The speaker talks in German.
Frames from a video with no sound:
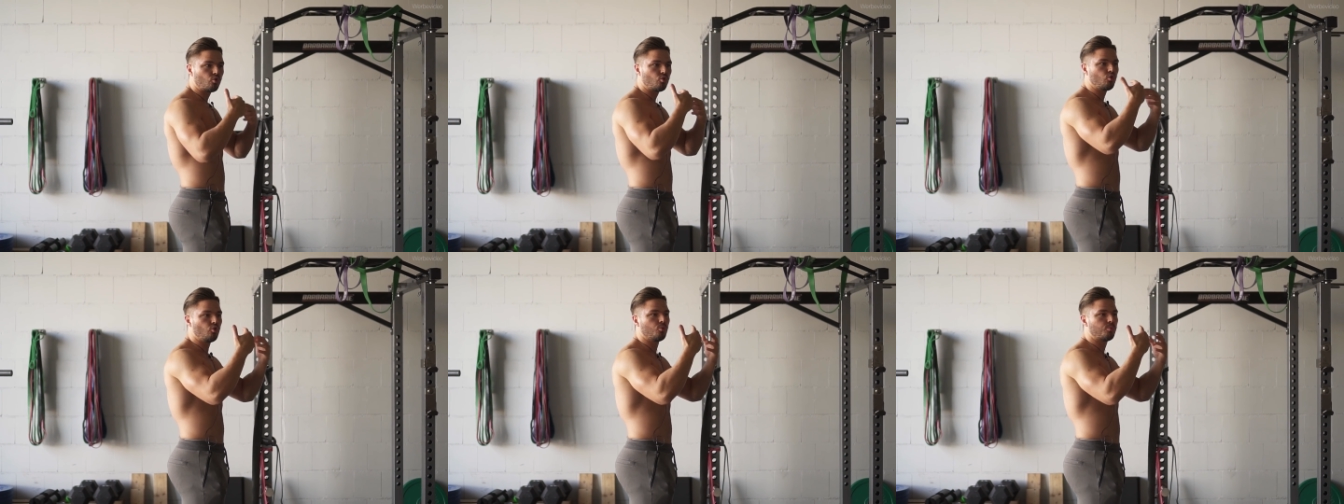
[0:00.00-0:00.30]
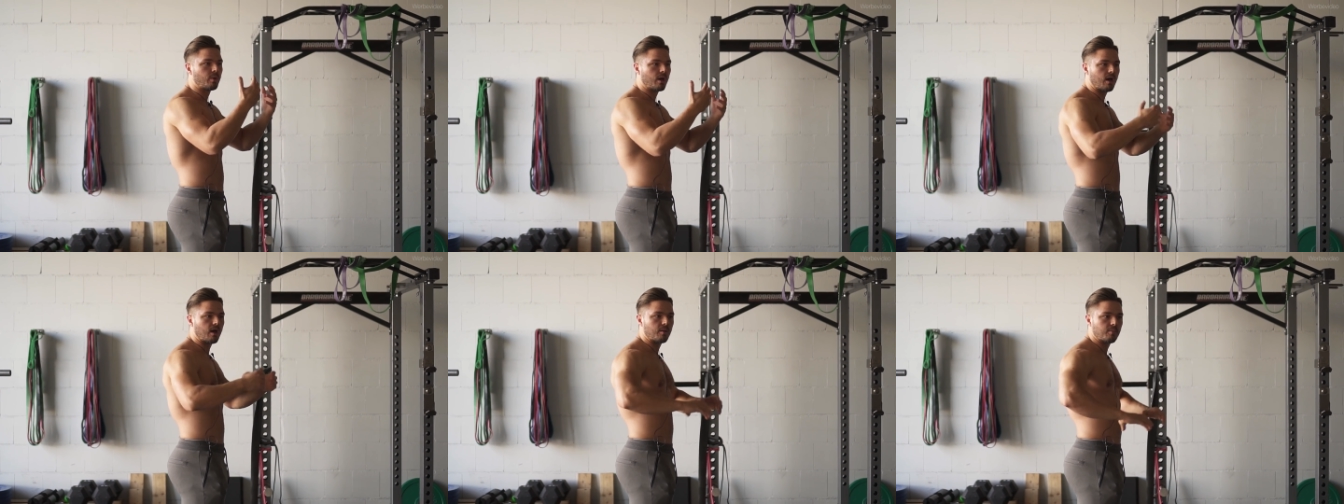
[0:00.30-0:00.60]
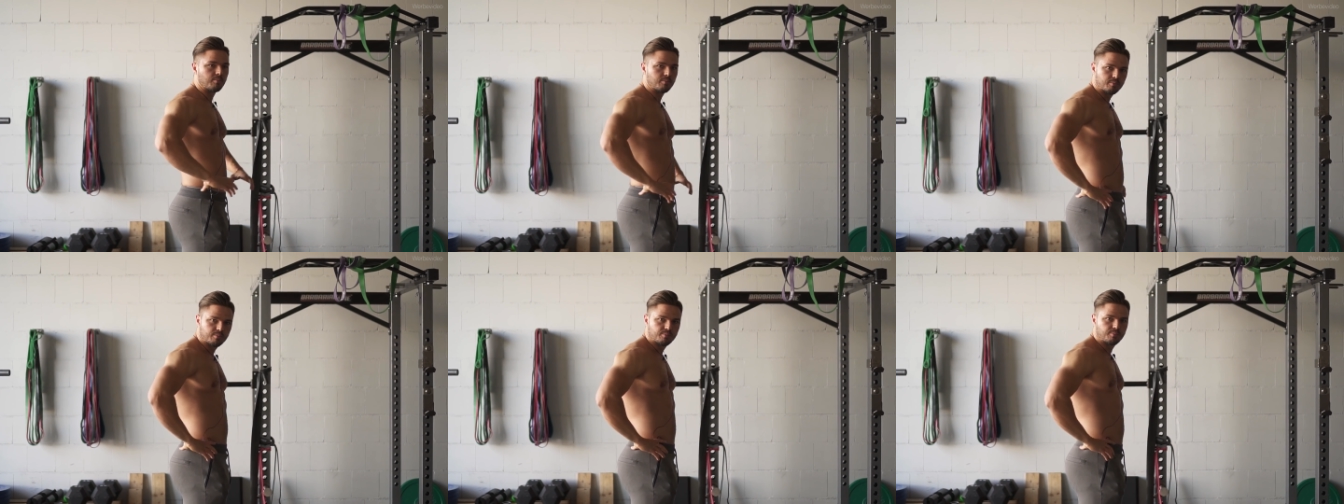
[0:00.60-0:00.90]

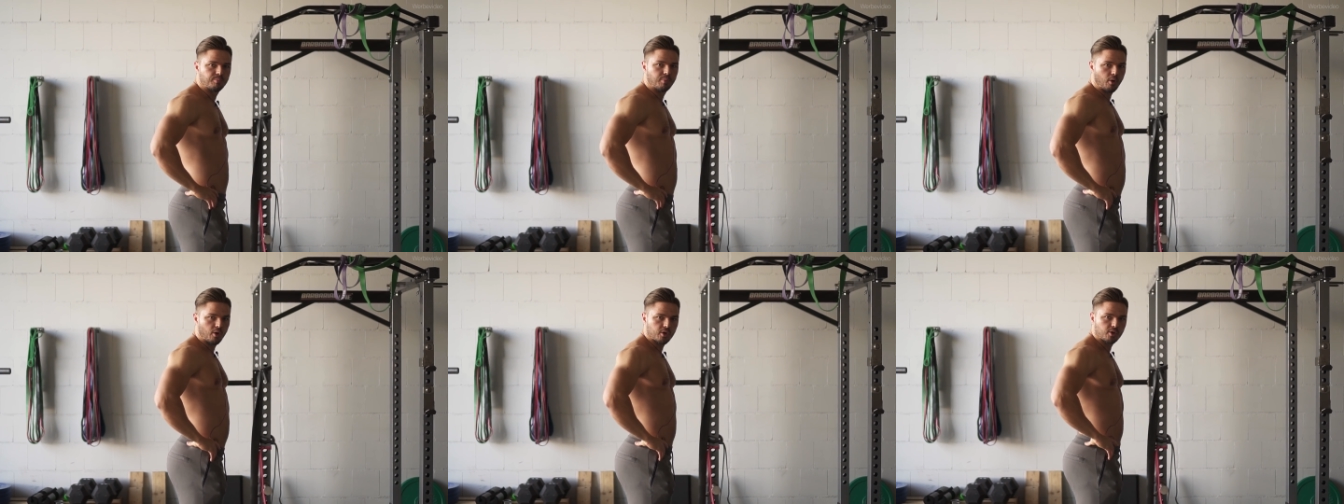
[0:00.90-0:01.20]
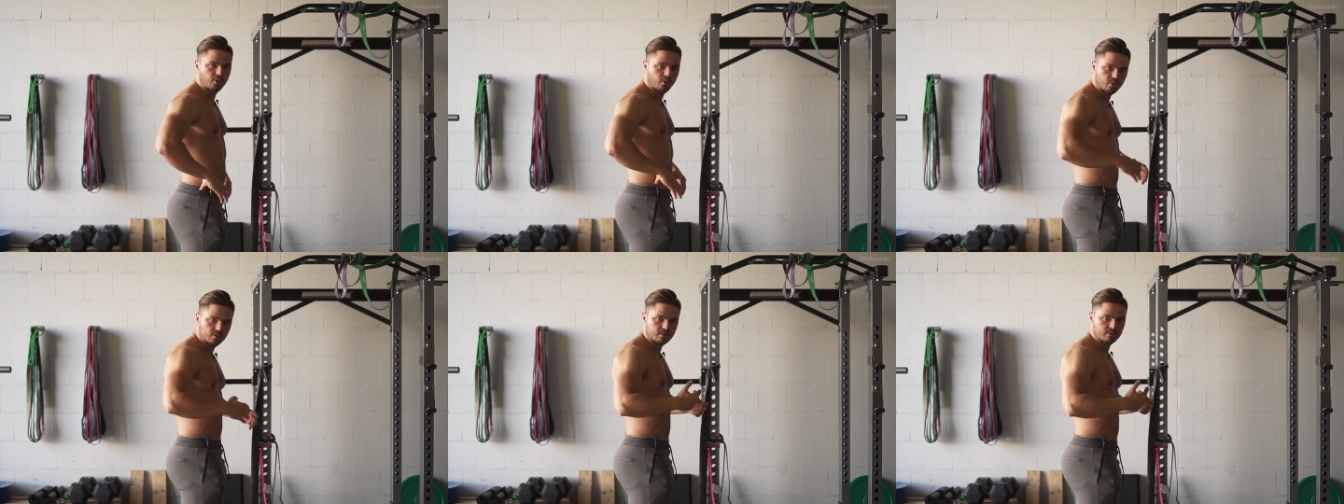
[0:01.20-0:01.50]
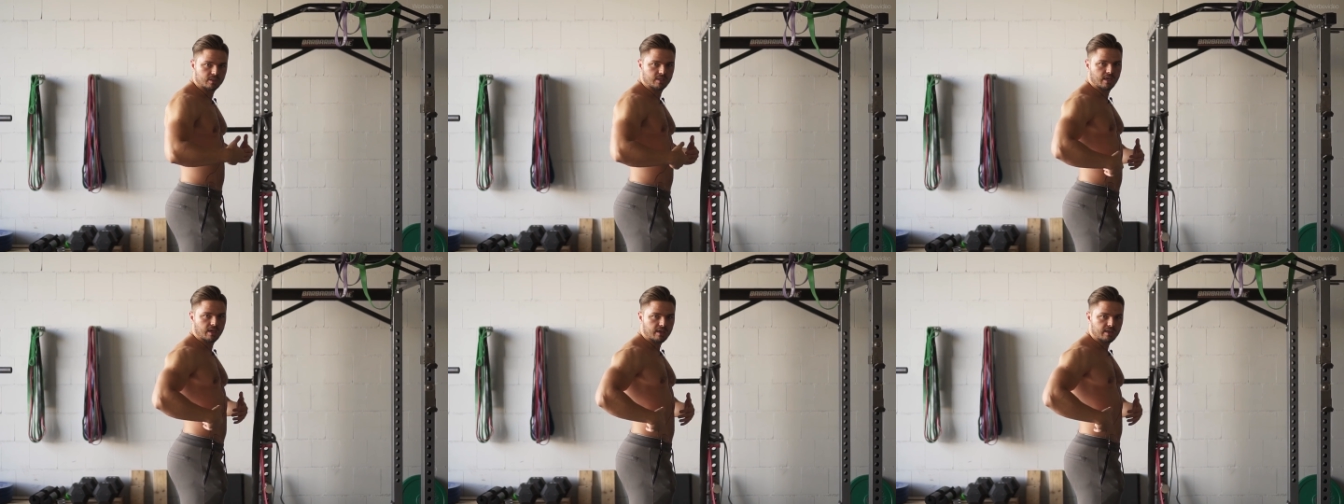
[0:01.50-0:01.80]
Überbeugung
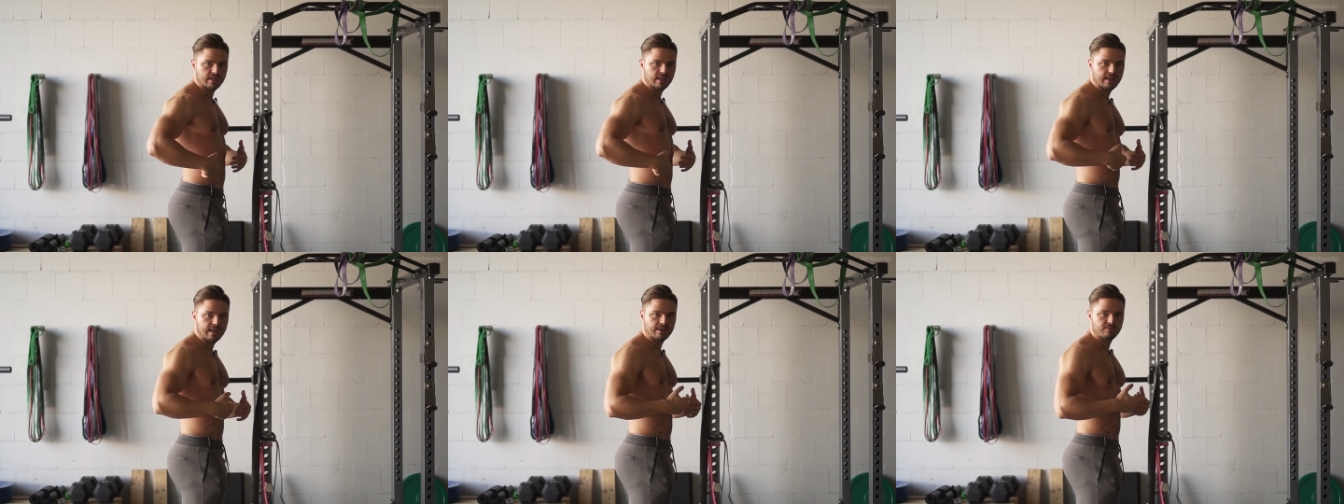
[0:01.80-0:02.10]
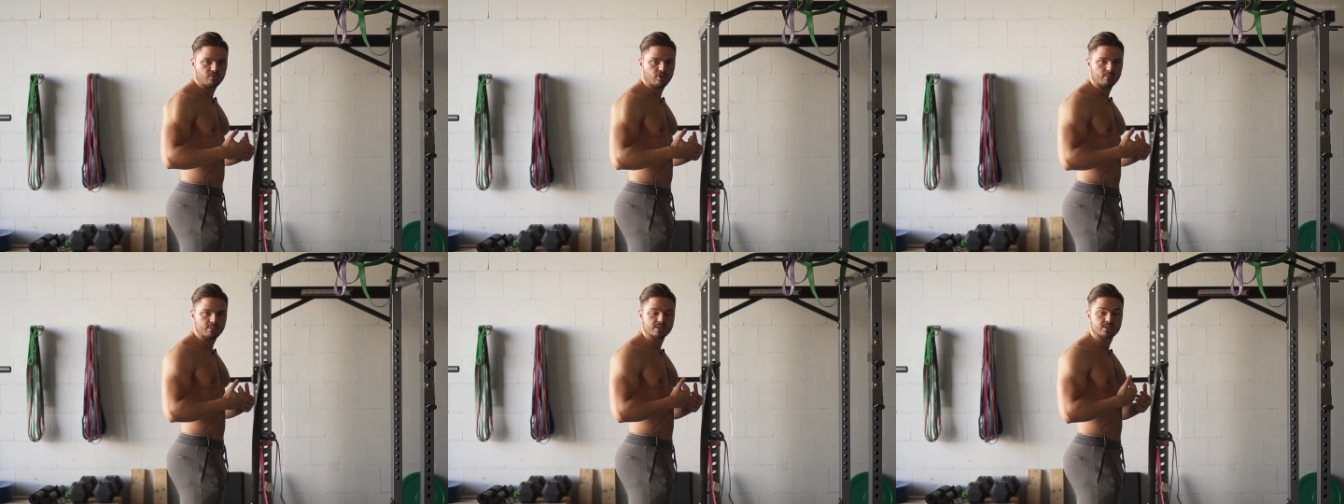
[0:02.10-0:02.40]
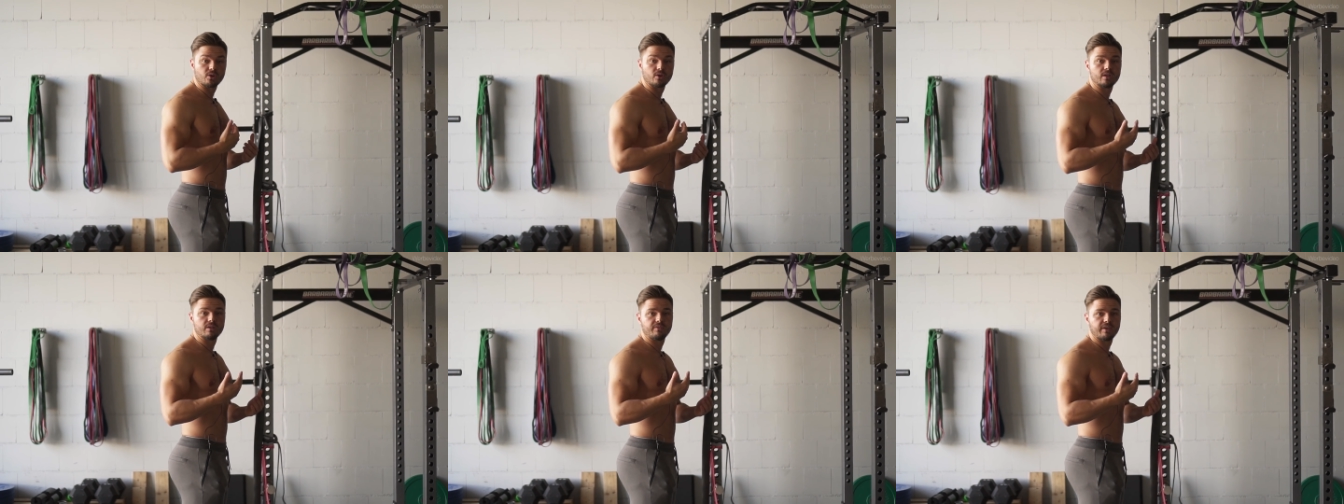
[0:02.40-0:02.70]
hier in der
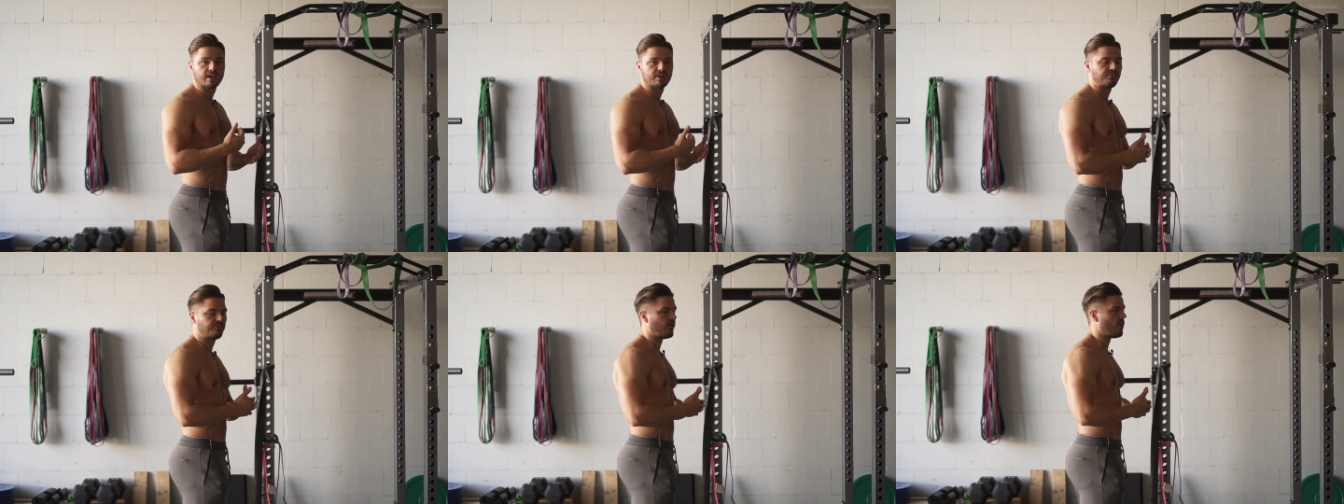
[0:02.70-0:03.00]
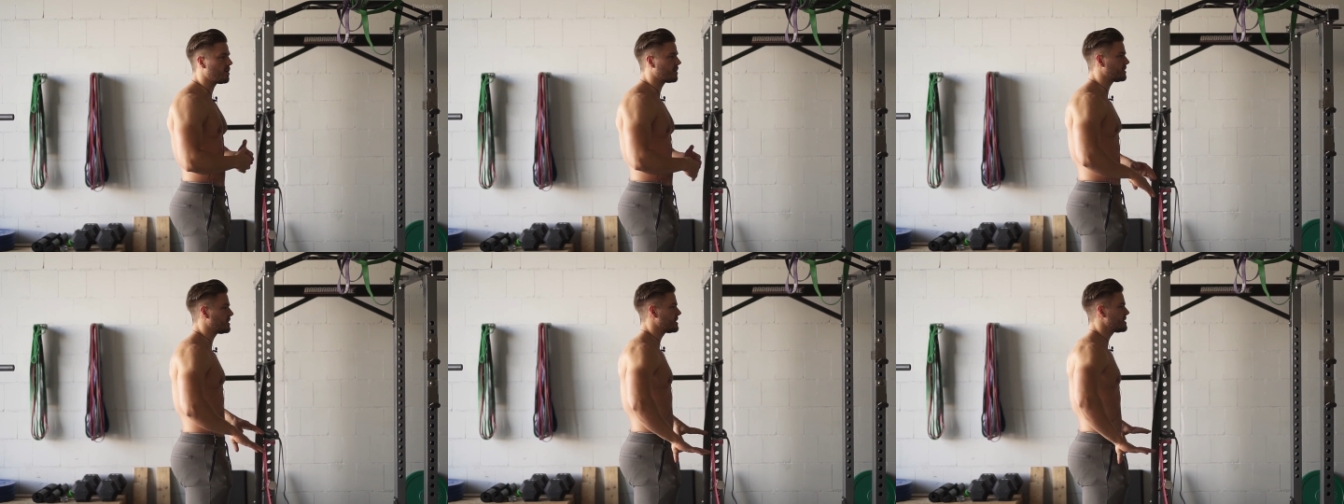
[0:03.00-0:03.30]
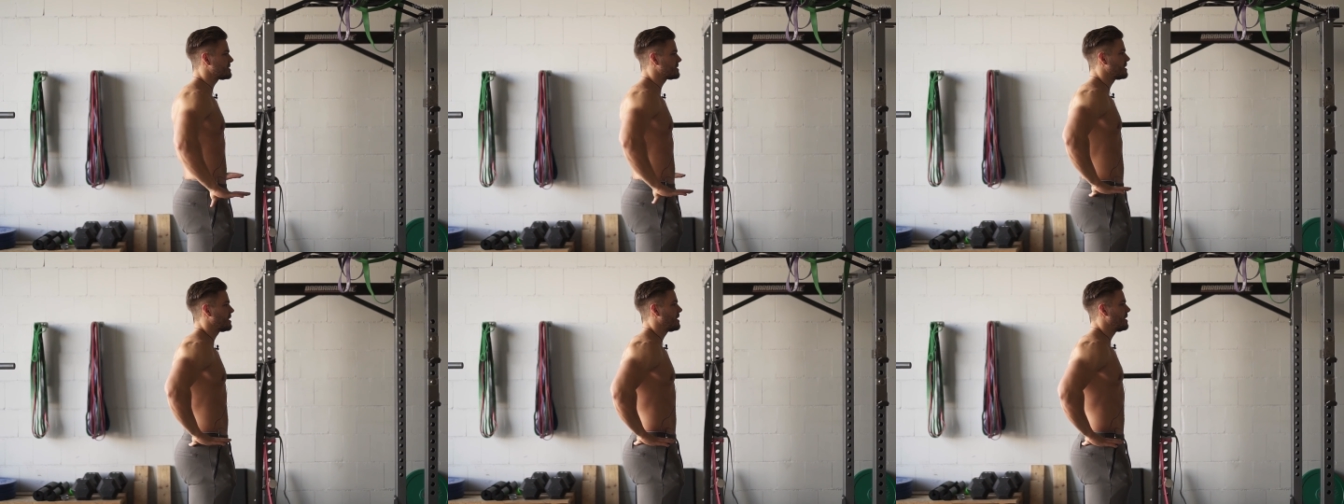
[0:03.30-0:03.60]
Lendenwirbelsäule, wäre
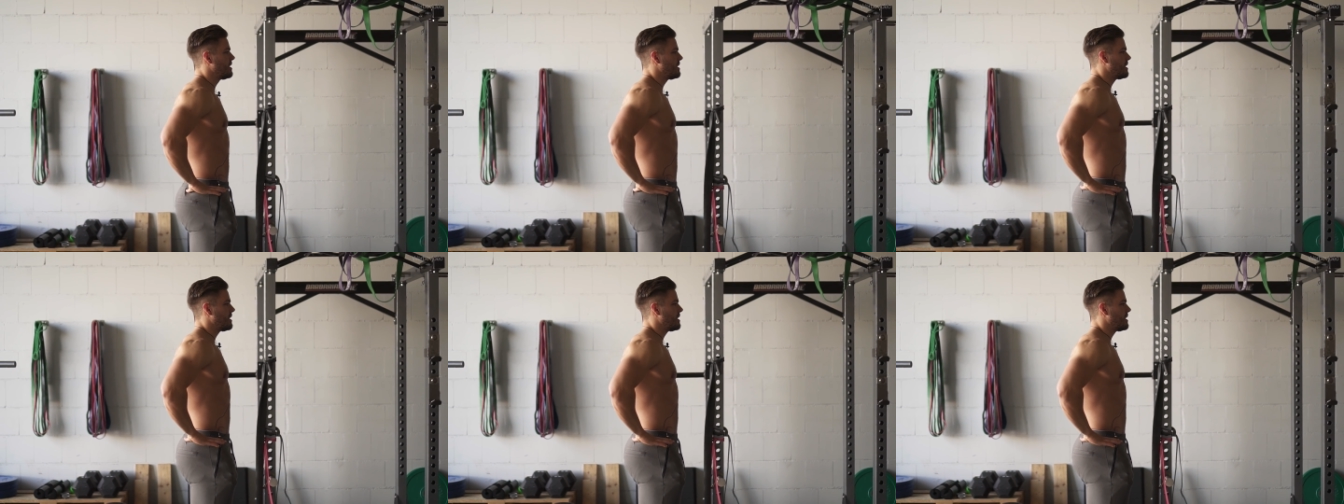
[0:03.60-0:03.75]
folgendes.